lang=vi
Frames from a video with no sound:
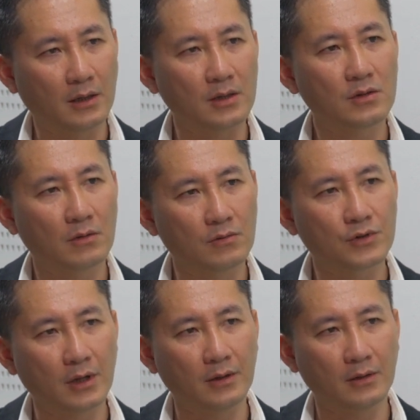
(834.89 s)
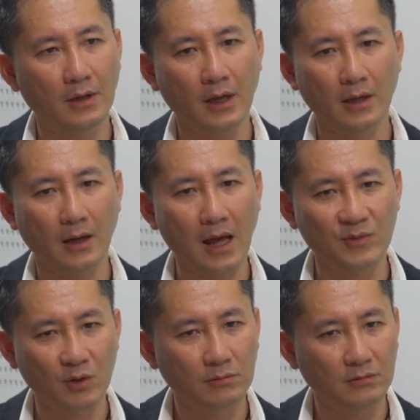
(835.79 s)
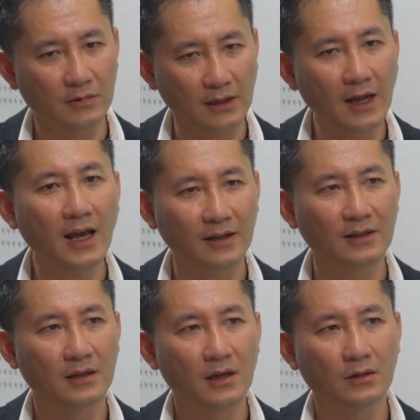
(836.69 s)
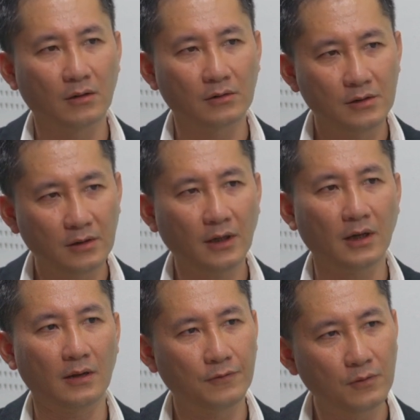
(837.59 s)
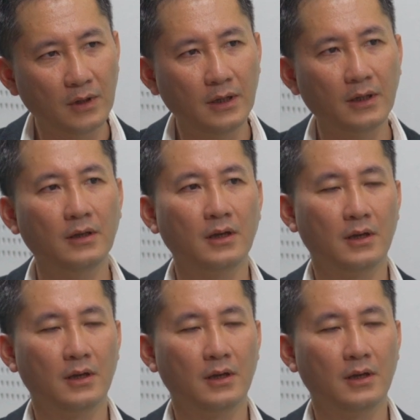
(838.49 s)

cái solution để làm trong ngắn hạn nó chưa thể là fully